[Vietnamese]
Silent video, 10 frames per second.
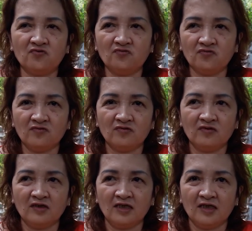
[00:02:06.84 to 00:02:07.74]
Lúc đi là
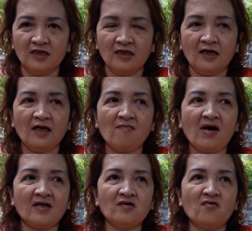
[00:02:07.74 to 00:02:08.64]
mặc bộ đồ gì? Nó
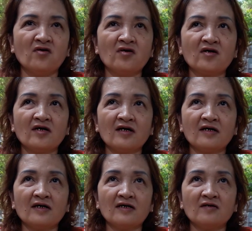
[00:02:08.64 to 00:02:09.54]
mặc cái quần
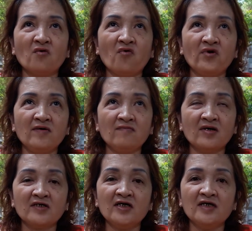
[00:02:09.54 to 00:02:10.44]
đùi
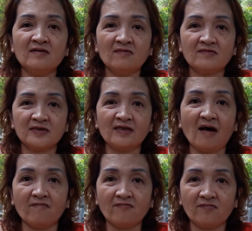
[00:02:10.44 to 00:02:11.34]
bằng rin xanh
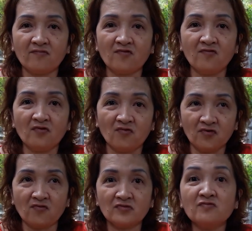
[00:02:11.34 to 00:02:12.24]
đậm,
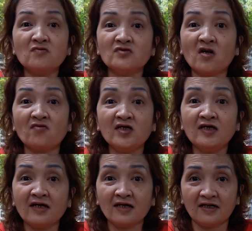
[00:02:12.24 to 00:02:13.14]
quần sọc
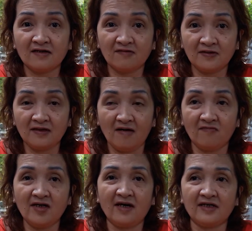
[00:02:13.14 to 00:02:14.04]
rin á, xanh
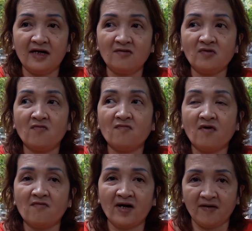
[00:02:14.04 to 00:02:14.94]
đậm mới là cái áo thun
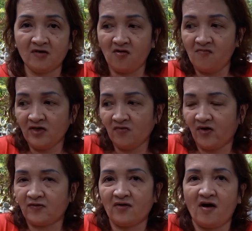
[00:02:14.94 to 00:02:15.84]
màu vàng mà có mấy cái
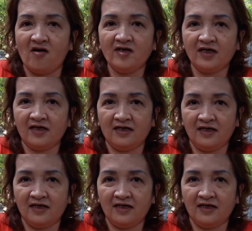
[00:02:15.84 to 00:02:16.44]
vệt đỏ này nè.